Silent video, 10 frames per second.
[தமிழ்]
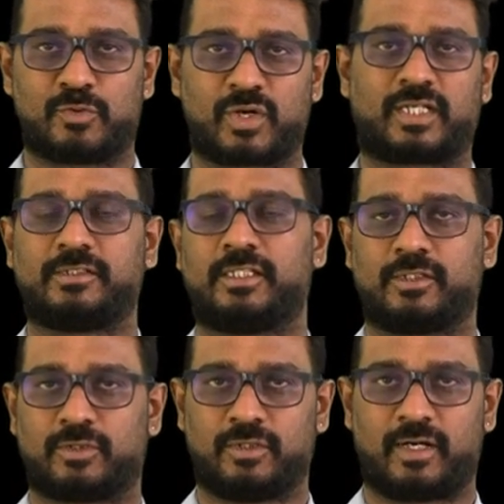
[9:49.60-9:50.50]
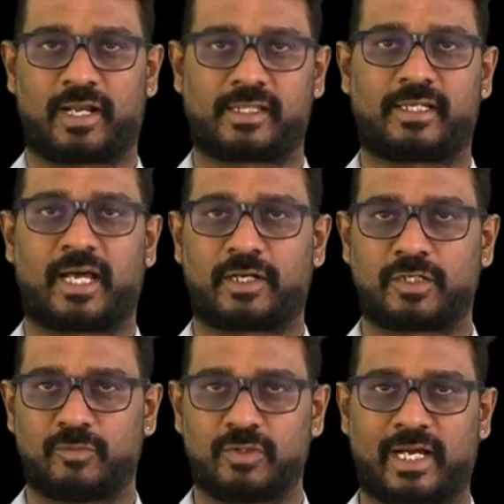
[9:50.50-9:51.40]
ஊடகங்களுக்கோ அல்லது
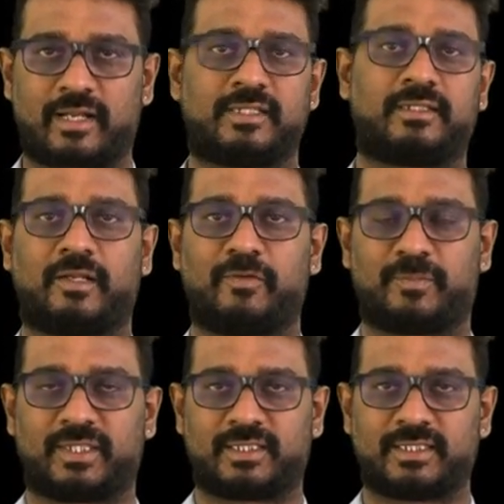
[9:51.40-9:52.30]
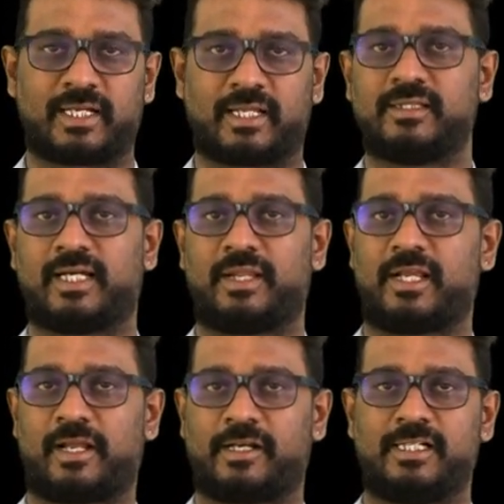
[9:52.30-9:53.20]
யாருக்குமோ கருத்து தெரிவிப்பதற்கு அங்கிருந்து
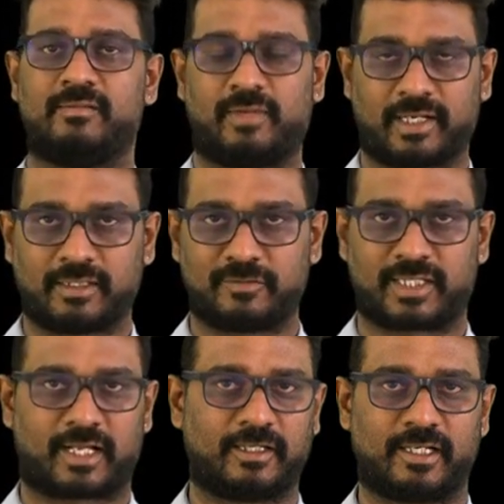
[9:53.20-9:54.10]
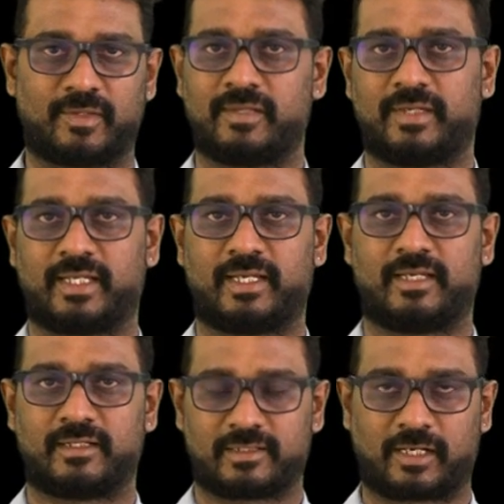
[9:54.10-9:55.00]
அதிகாரிகள் மறுத்துவிட்டார்கள் என்பதும் இங்கே
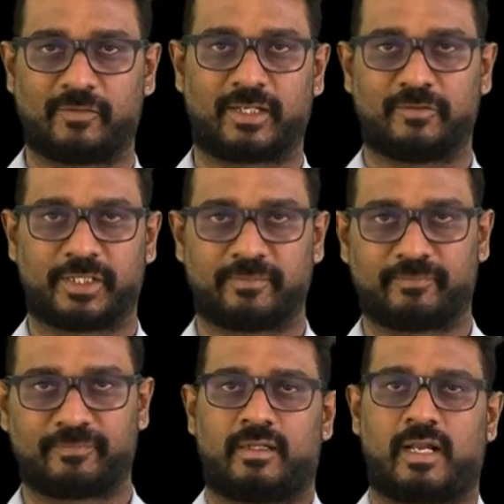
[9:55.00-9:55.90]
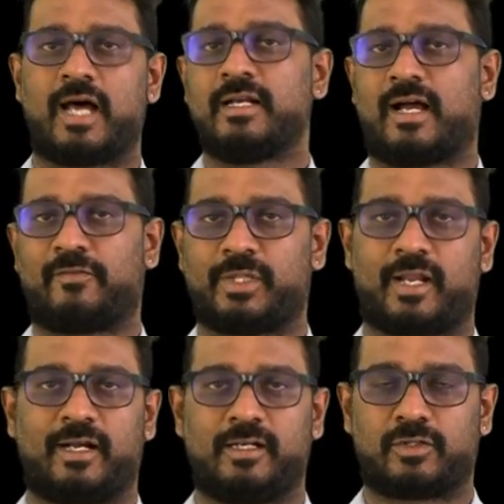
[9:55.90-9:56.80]
தெரிவிக்க வேண்டும் நான்காவது
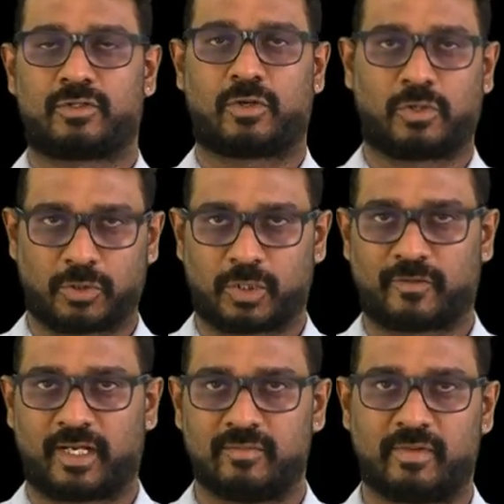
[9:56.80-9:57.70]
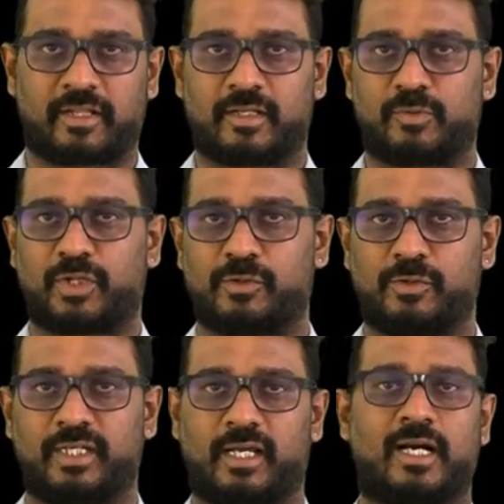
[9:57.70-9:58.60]
நாள் கொக்கு தொடுவாய் மனித
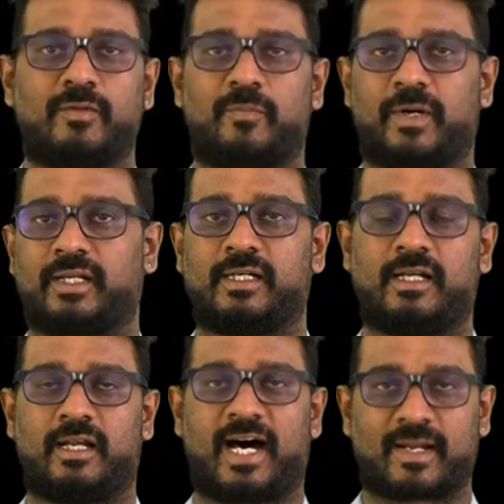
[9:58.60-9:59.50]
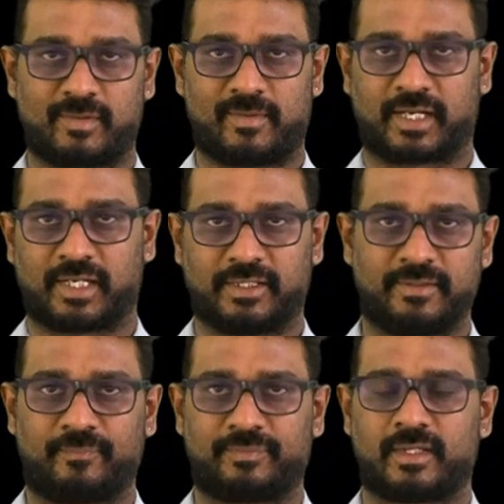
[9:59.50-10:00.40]
புதைகுழி அகழ்வு பணிகள் ஆரம்பமாகியது
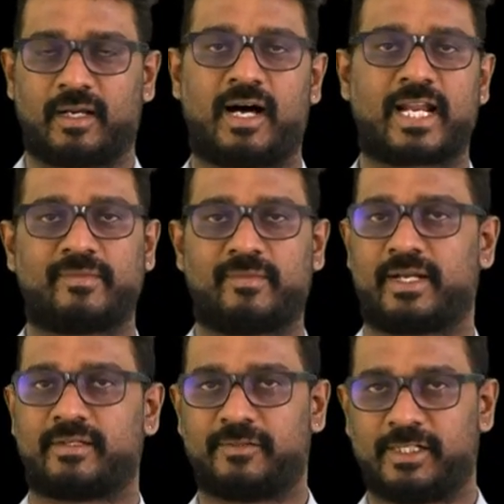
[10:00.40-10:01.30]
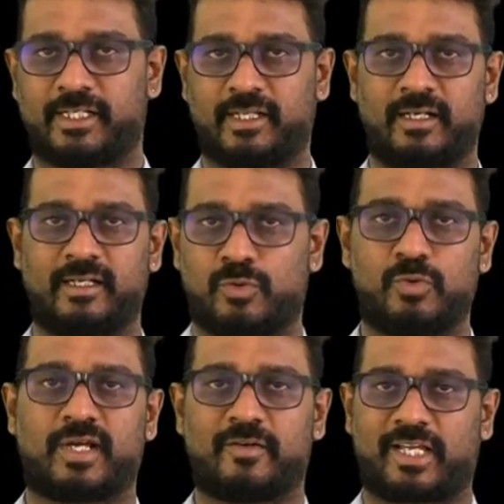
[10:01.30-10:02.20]
ஆரம்பமான வேளையில்
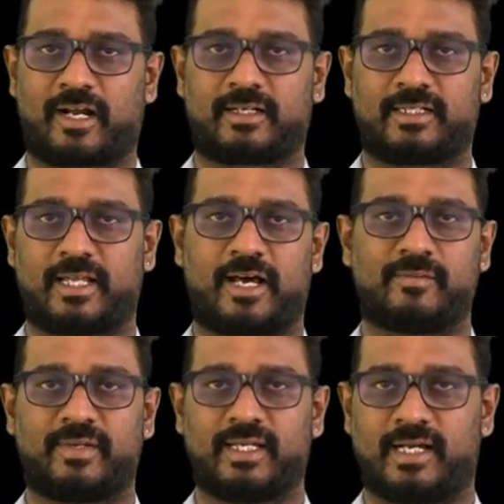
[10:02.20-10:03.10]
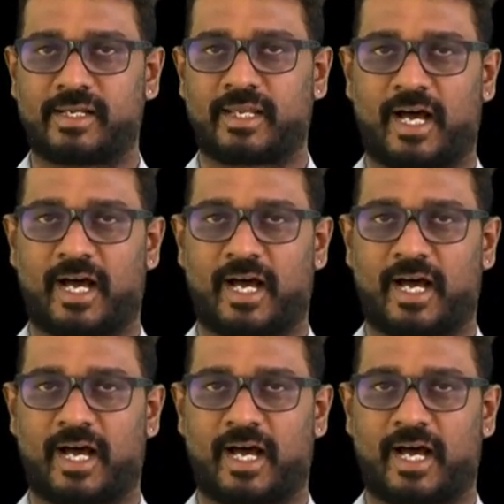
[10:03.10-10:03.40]
ஊடகவியலாளர்கள் யாருமே அங்கே